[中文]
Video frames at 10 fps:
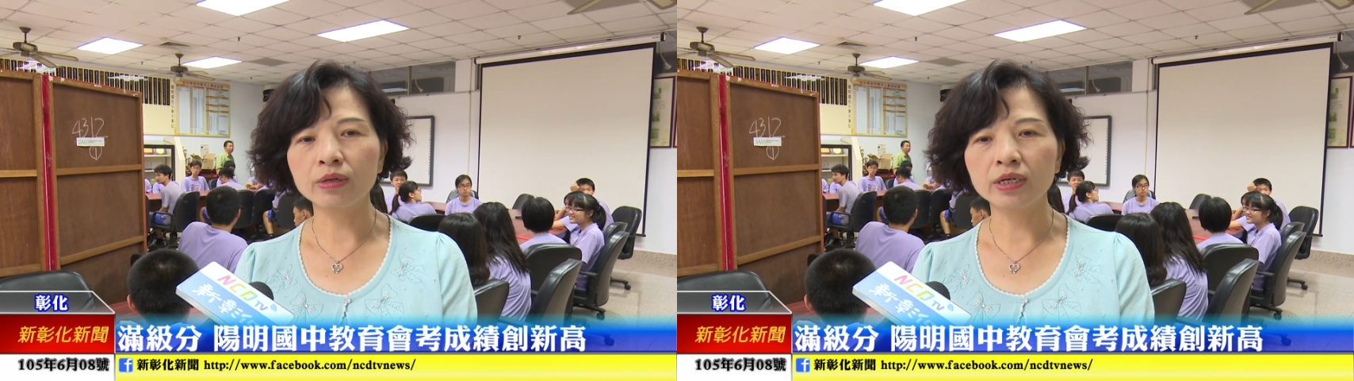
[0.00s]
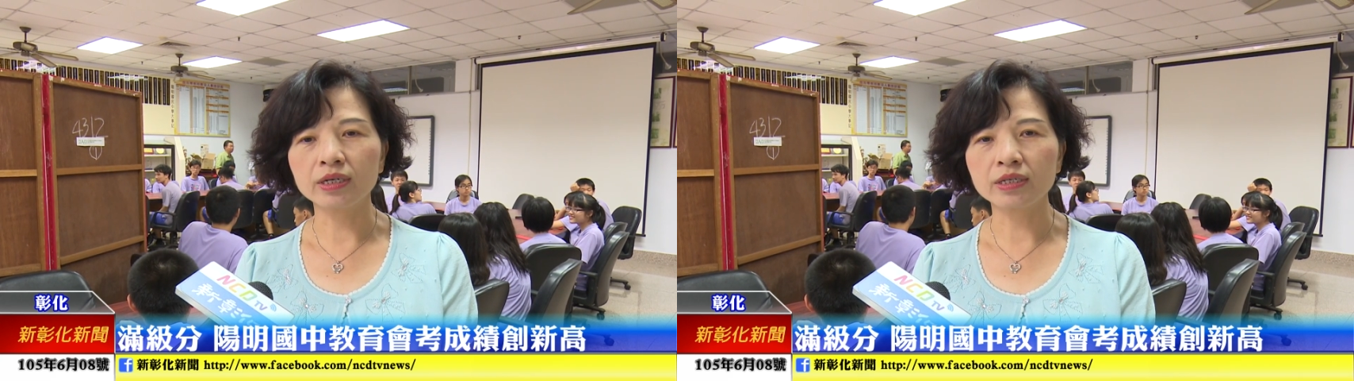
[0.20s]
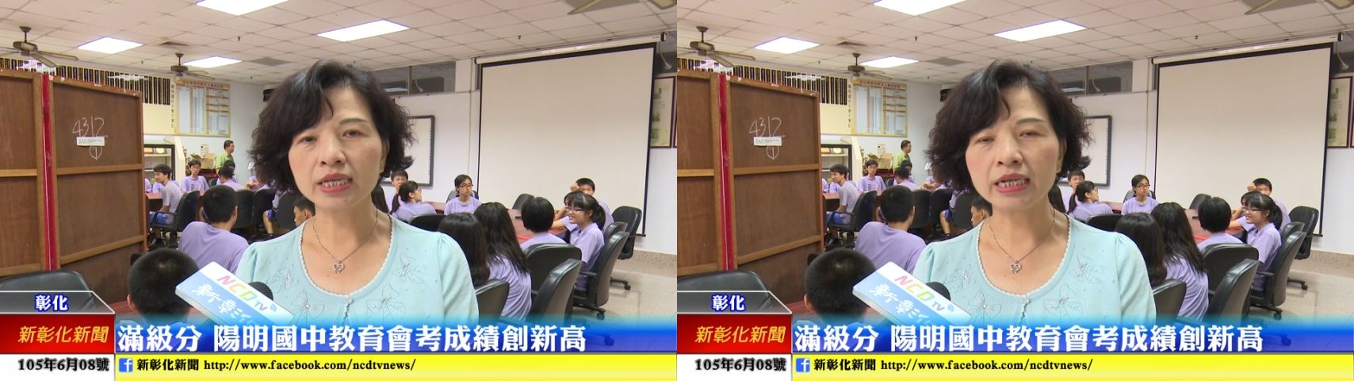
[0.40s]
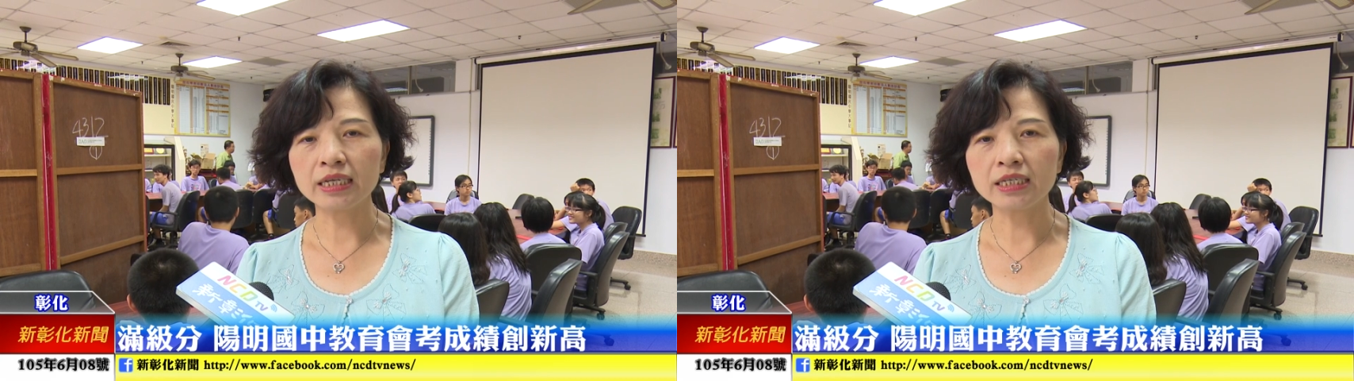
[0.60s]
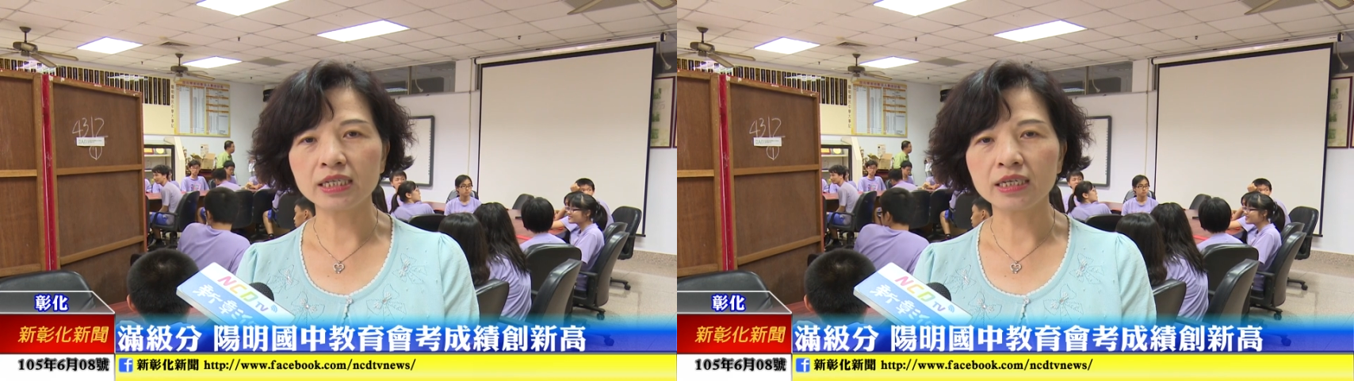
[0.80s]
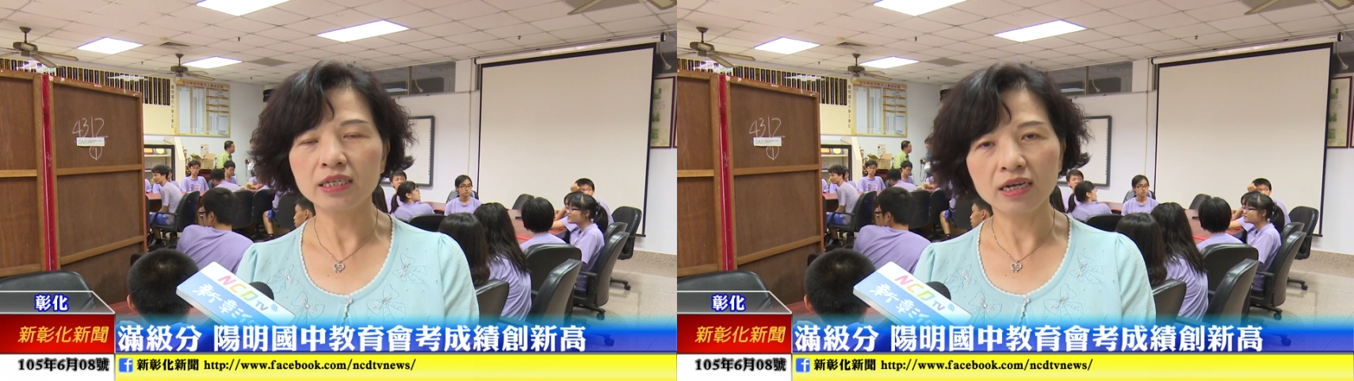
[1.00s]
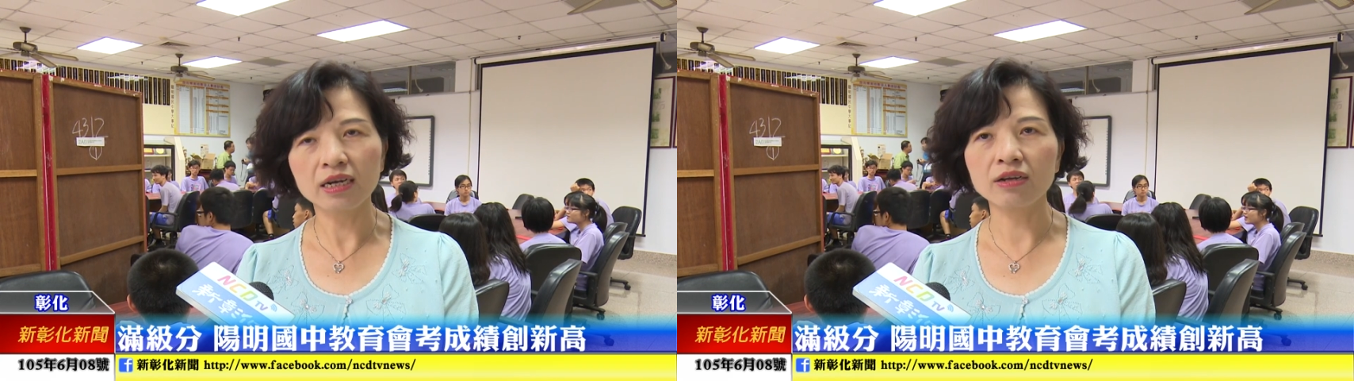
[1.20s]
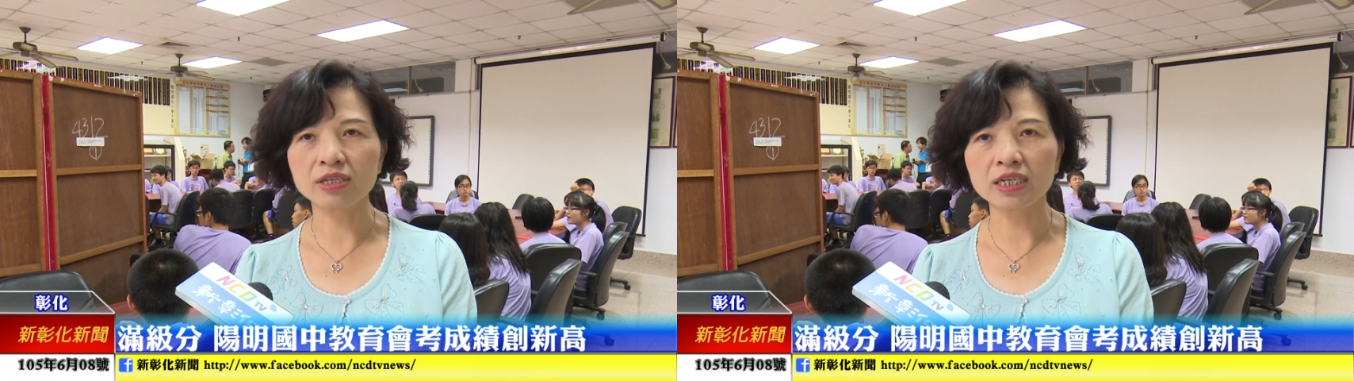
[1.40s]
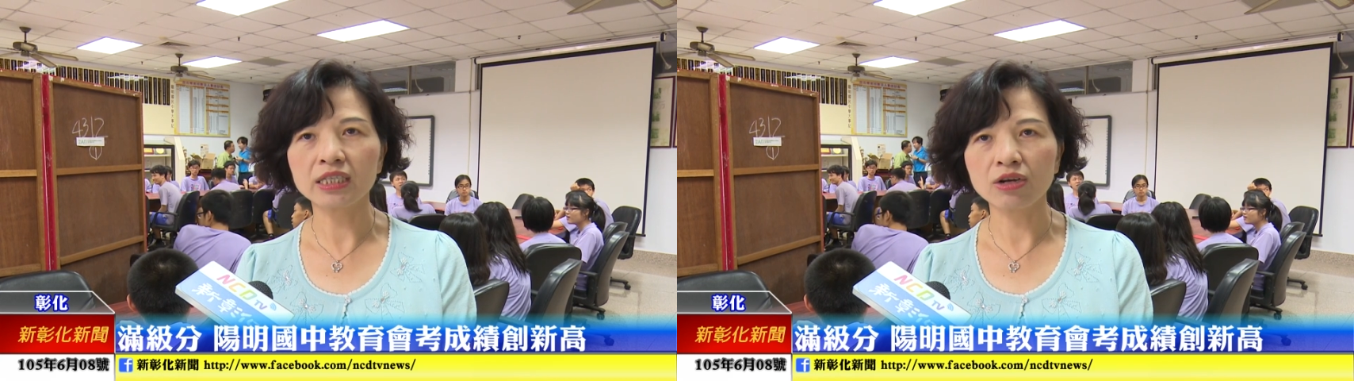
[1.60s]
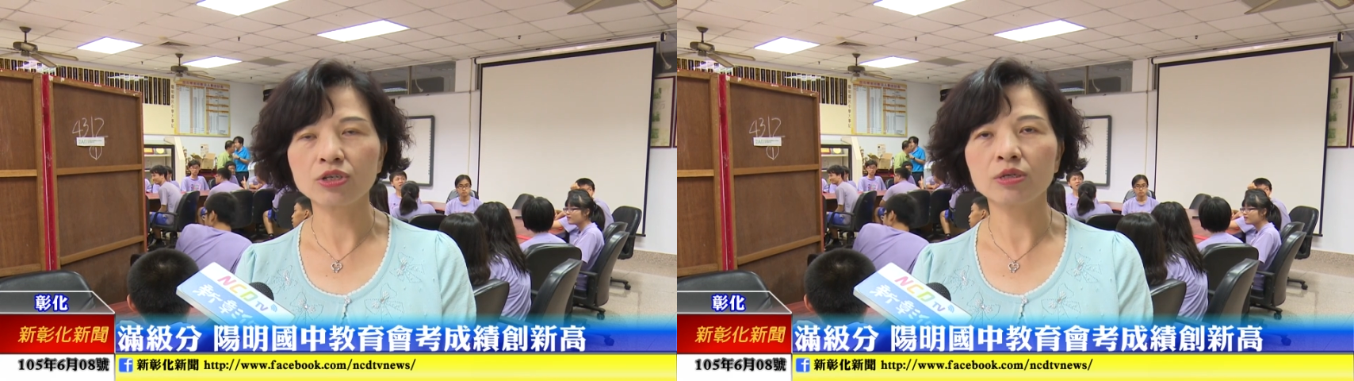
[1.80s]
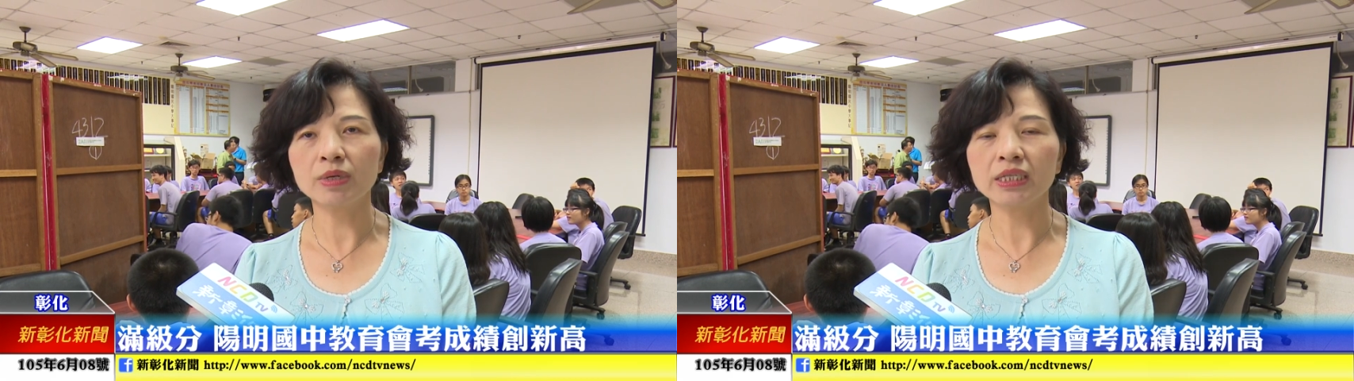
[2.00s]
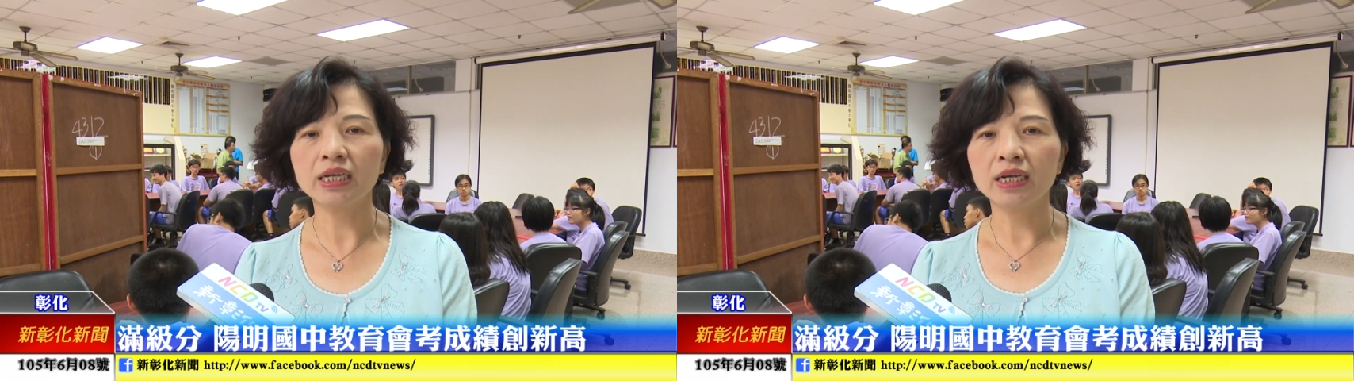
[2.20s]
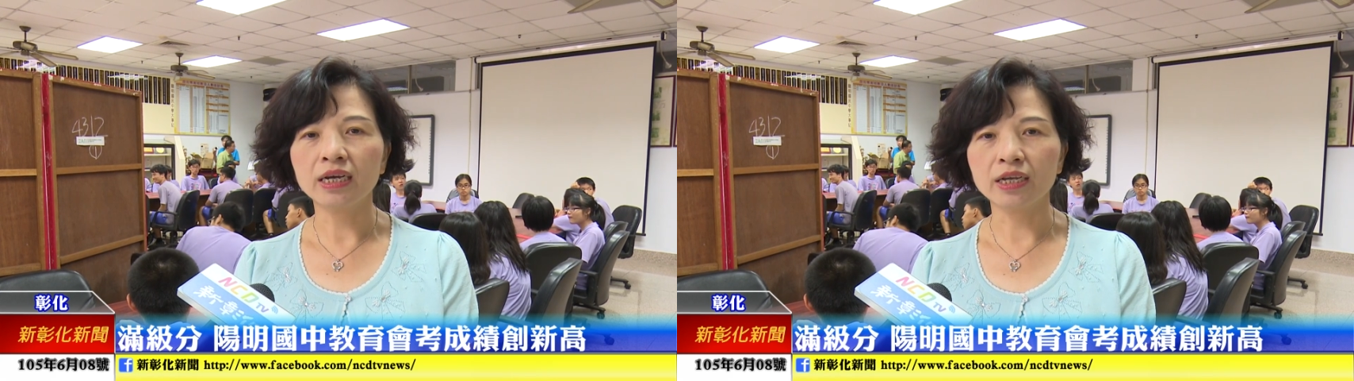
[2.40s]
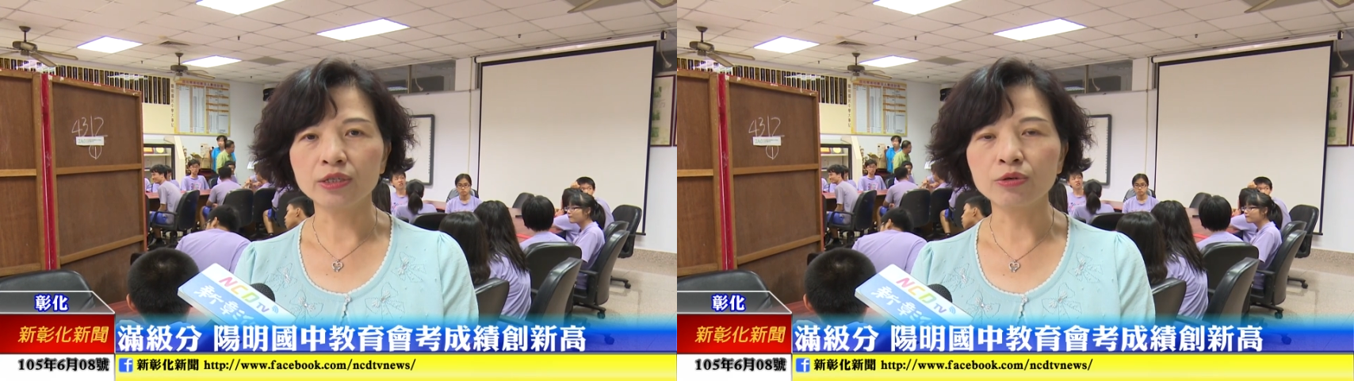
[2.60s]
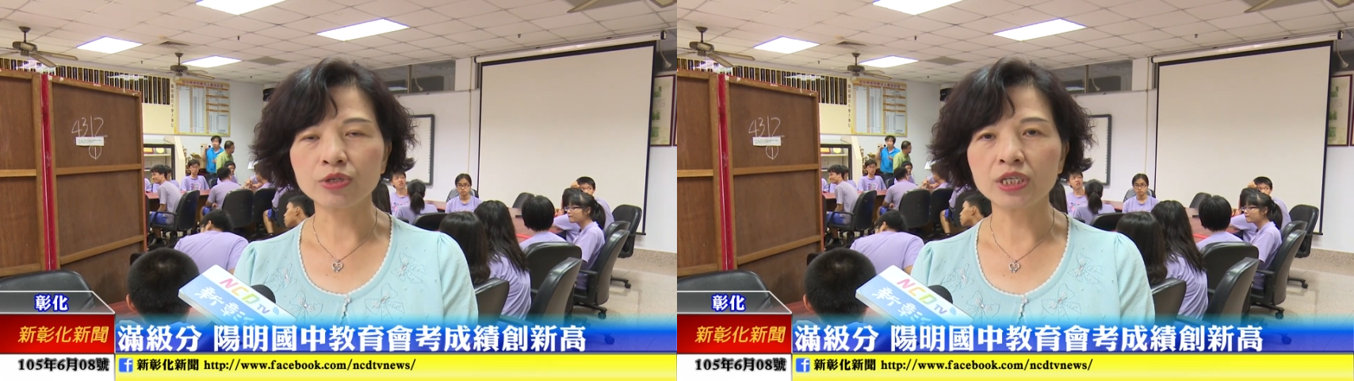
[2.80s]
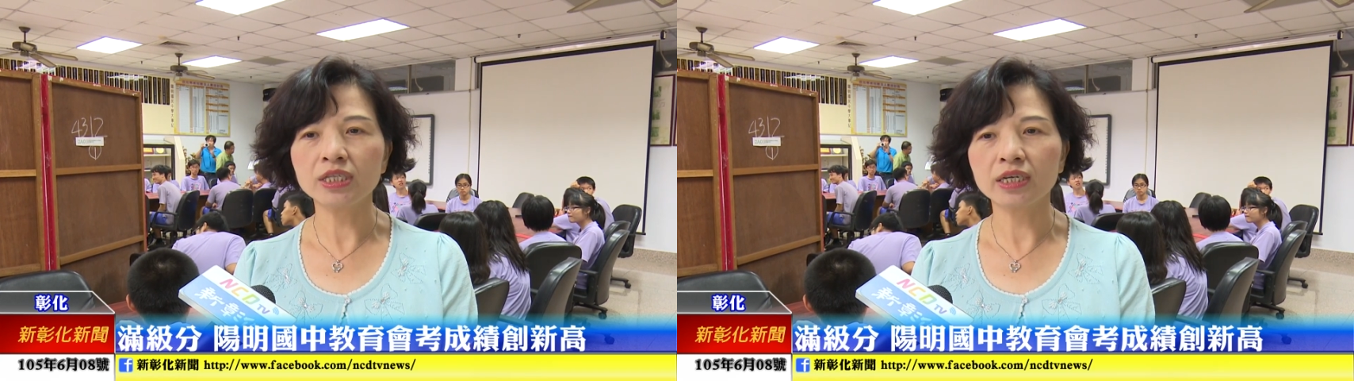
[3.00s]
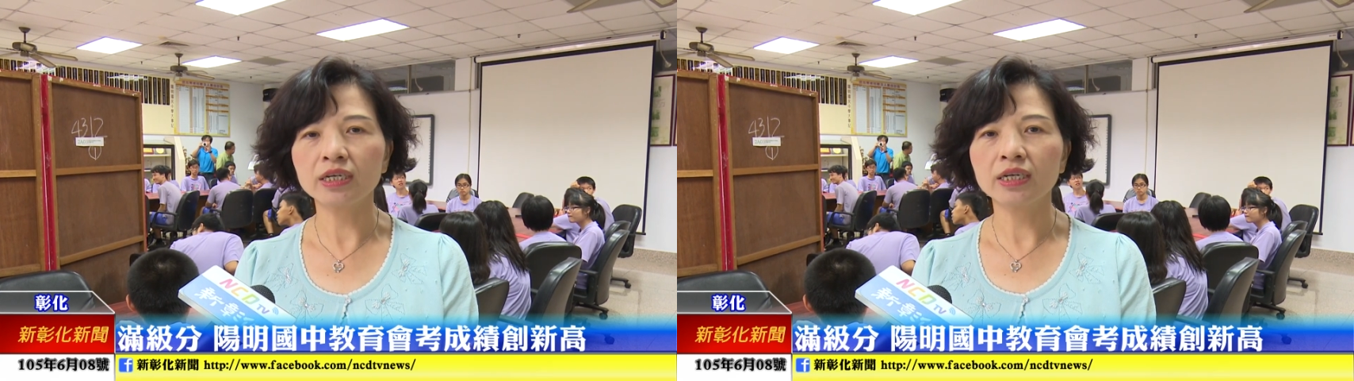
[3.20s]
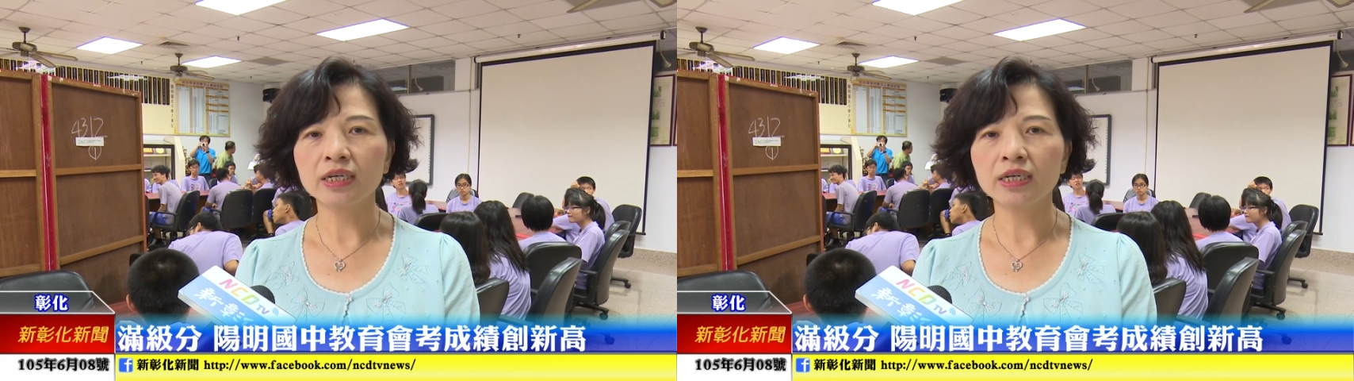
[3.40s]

呃三年级的任课老师跟导师们，很用心的。